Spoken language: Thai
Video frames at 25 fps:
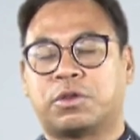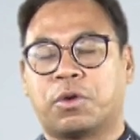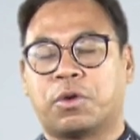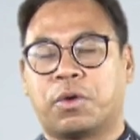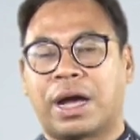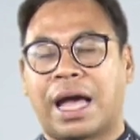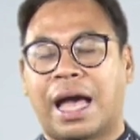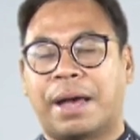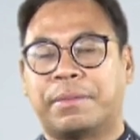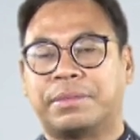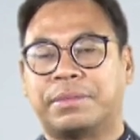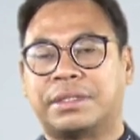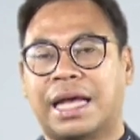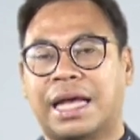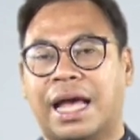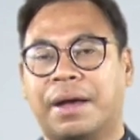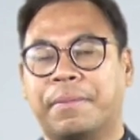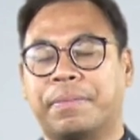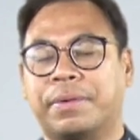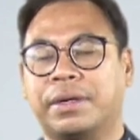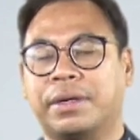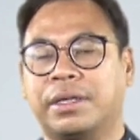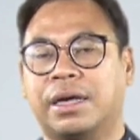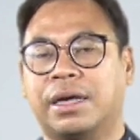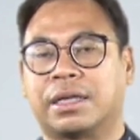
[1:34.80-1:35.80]
สงครามช้า
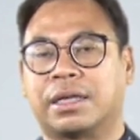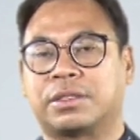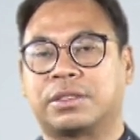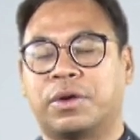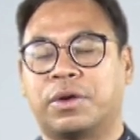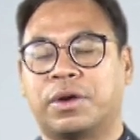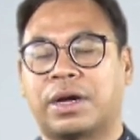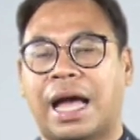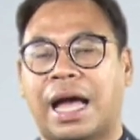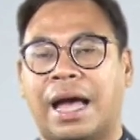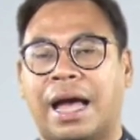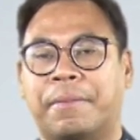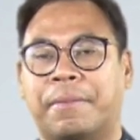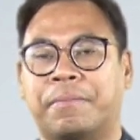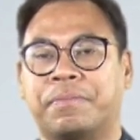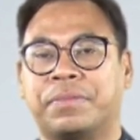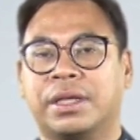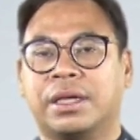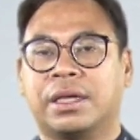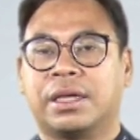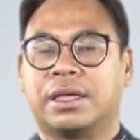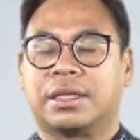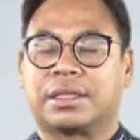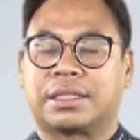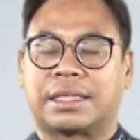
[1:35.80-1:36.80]
งเผือกสงคราม
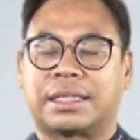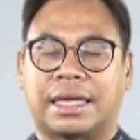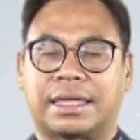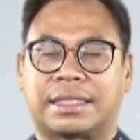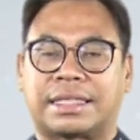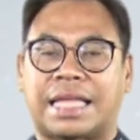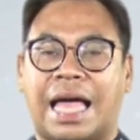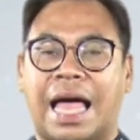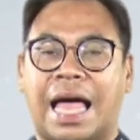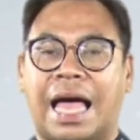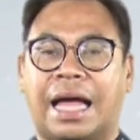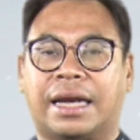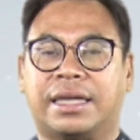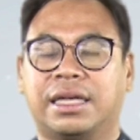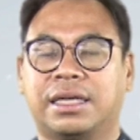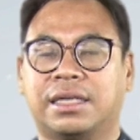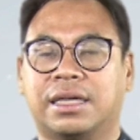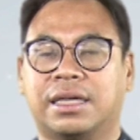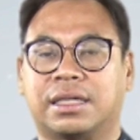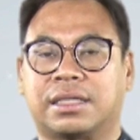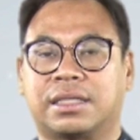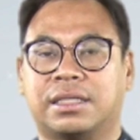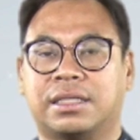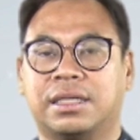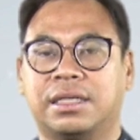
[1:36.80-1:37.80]
ต่างๆ ที่
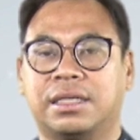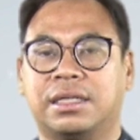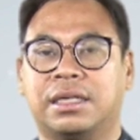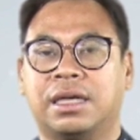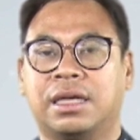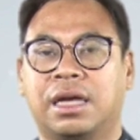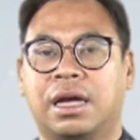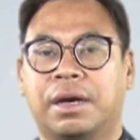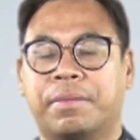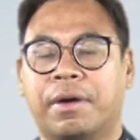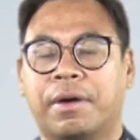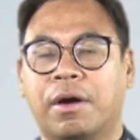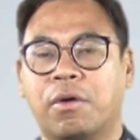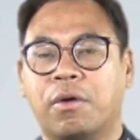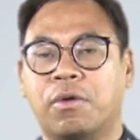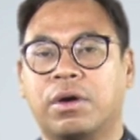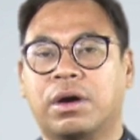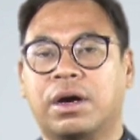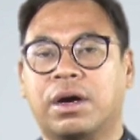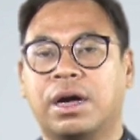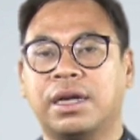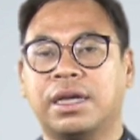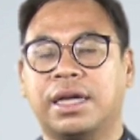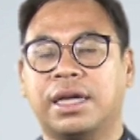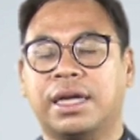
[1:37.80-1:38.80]
เกิดขึ้น พระอง
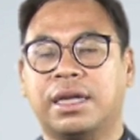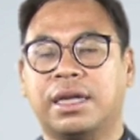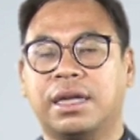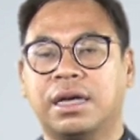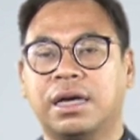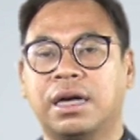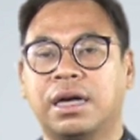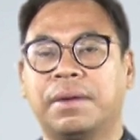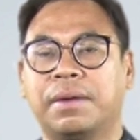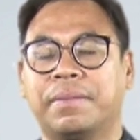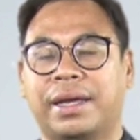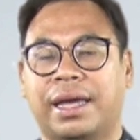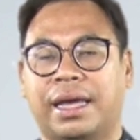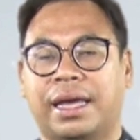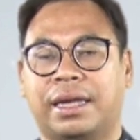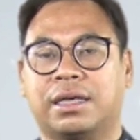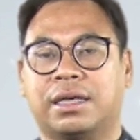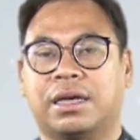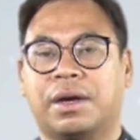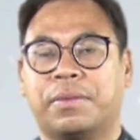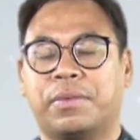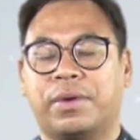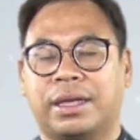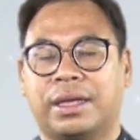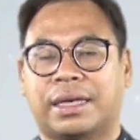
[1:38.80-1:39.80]
ค์ก็เลยเริ่มเห็น
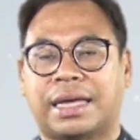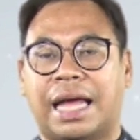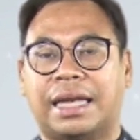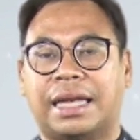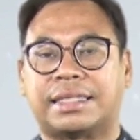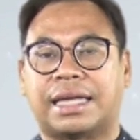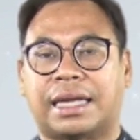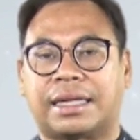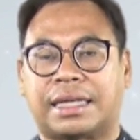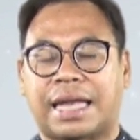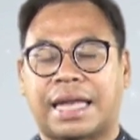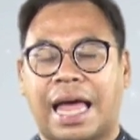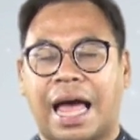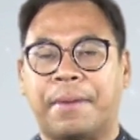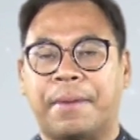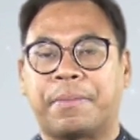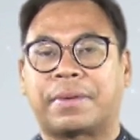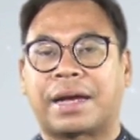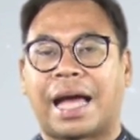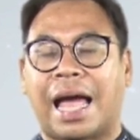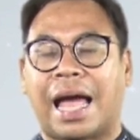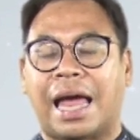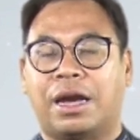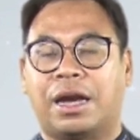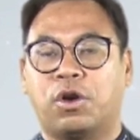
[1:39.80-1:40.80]
กระบวนการจัดทัพ
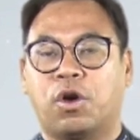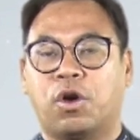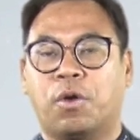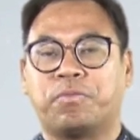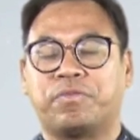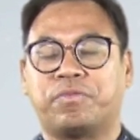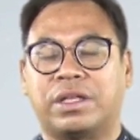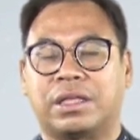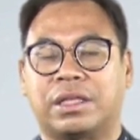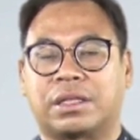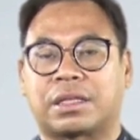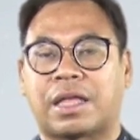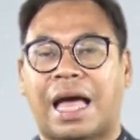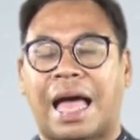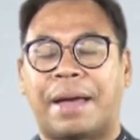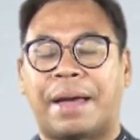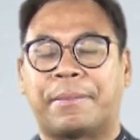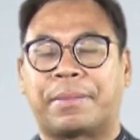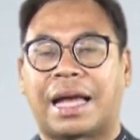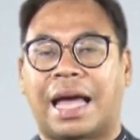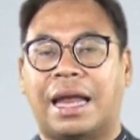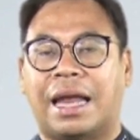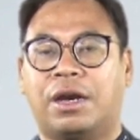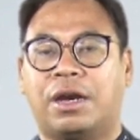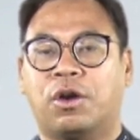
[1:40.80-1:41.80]
การลบติดตาม
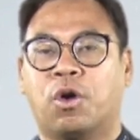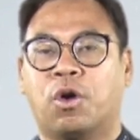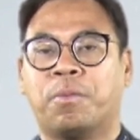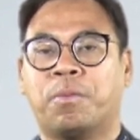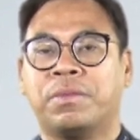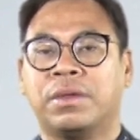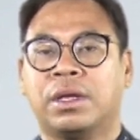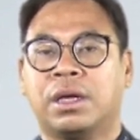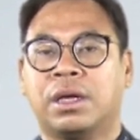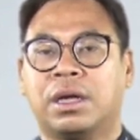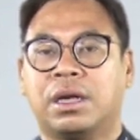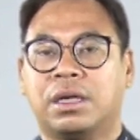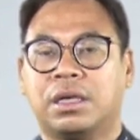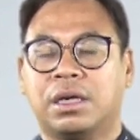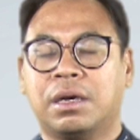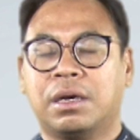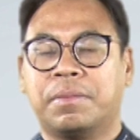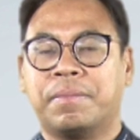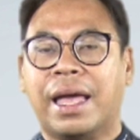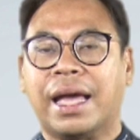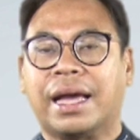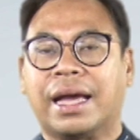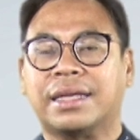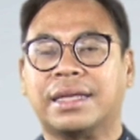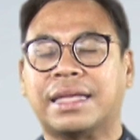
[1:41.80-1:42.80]
การลบ หรือ
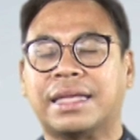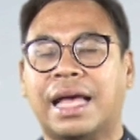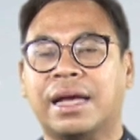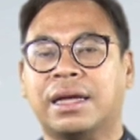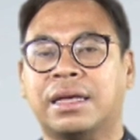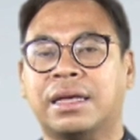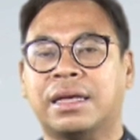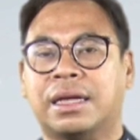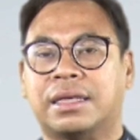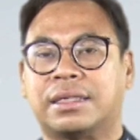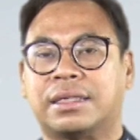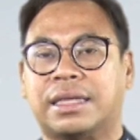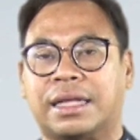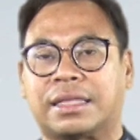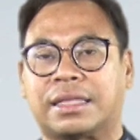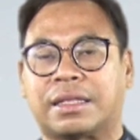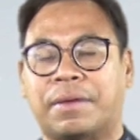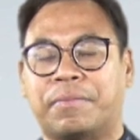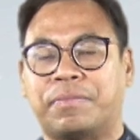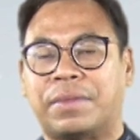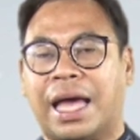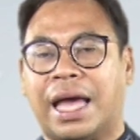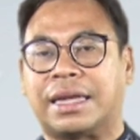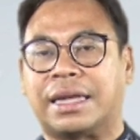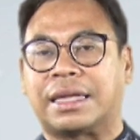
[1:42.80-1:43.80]
แม้กระทั่งใน
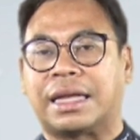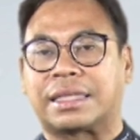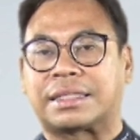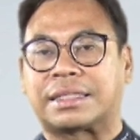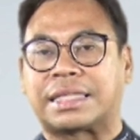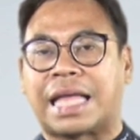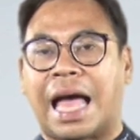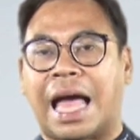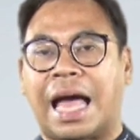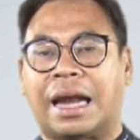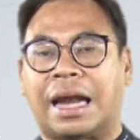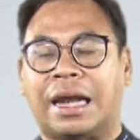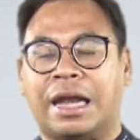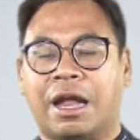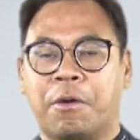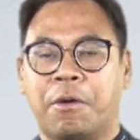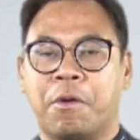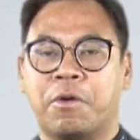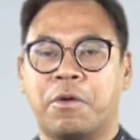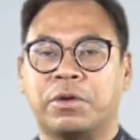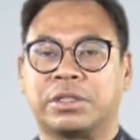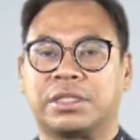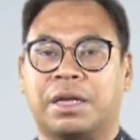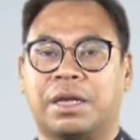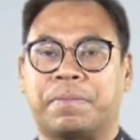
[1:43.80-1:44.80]
ตำนานต่าง ๆ เล่า
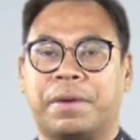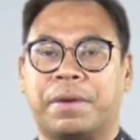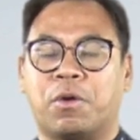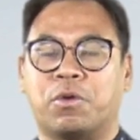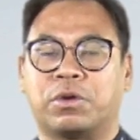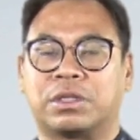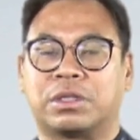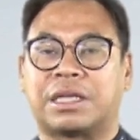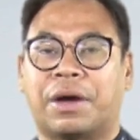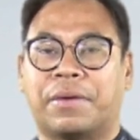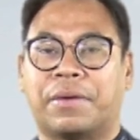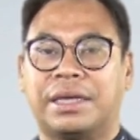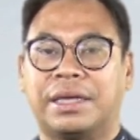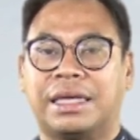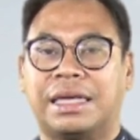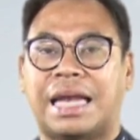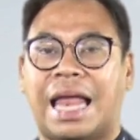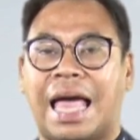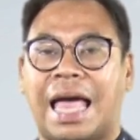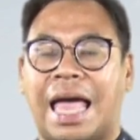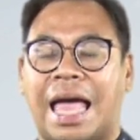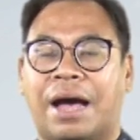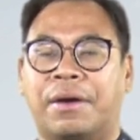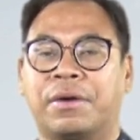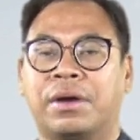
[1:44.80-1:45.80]
หงเสร็จไปหงสาวดี
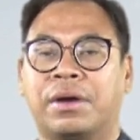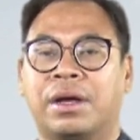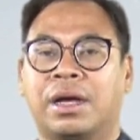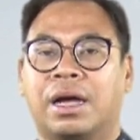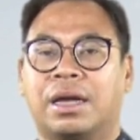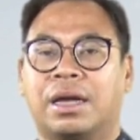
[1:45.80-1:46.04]
แล้ว